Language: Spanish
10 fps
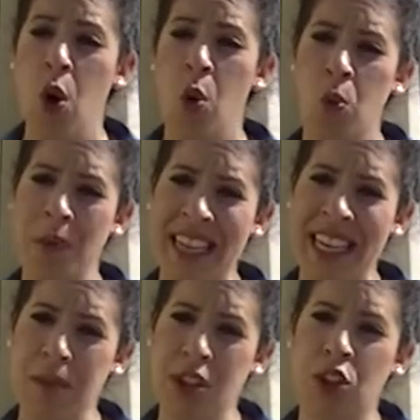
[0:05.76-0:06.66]
un
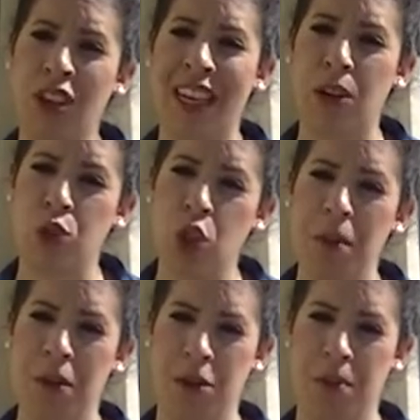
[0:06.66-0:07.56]
medicamento que causó
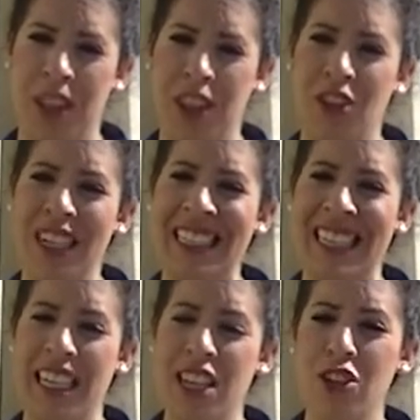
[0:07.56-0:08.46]
malformaciones en
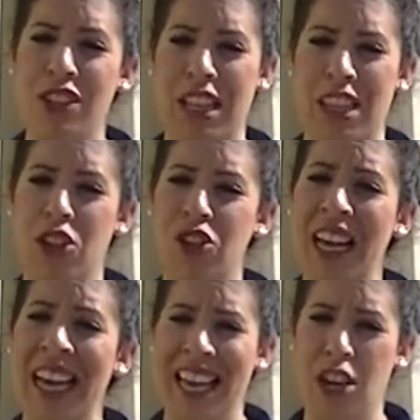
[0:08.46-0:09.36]
niños nacidos
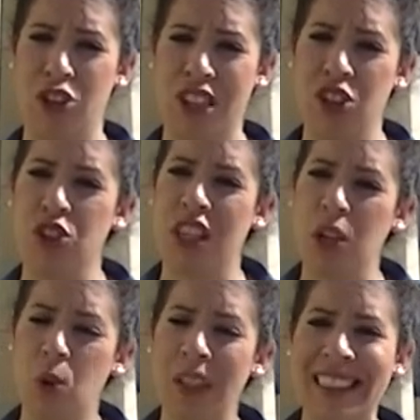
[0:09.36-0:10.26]
en los años 50